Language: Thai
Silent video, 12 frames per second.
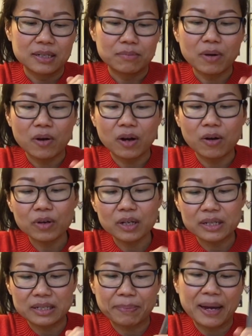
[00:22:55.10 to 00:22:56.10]
หมอเขาก็เล
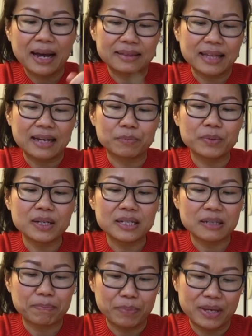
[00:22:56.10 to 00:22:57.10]
ยจะผ่าตัดเพื่อที่
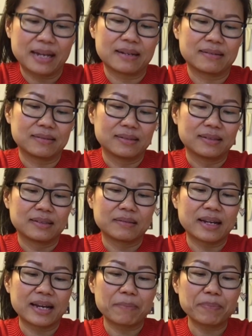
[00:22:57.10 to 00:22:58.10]
จะเปลี่ยน
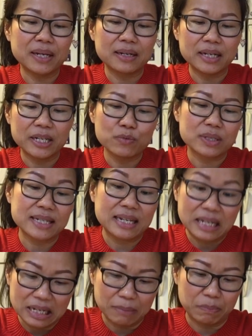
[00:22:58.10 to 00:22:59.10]
นะคะ เป็นลิ้นหัวใจ
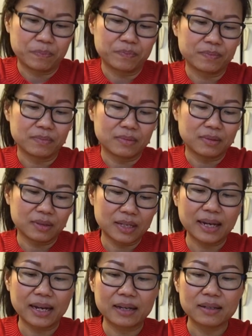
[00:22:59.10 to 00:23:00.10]
เทียม
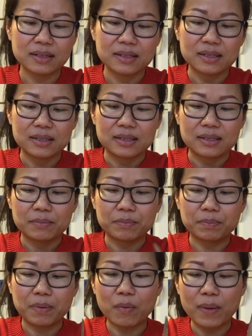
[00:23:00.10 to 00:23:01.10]
นะคะ
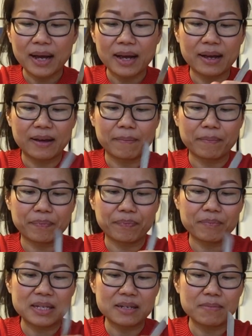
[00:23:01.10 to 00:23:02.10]
เพราะว่า
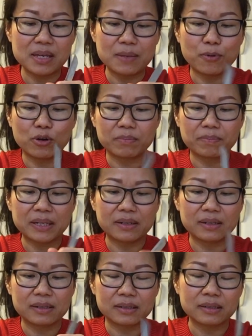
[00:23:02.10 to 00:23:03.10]
มันจะมีผลไปถึง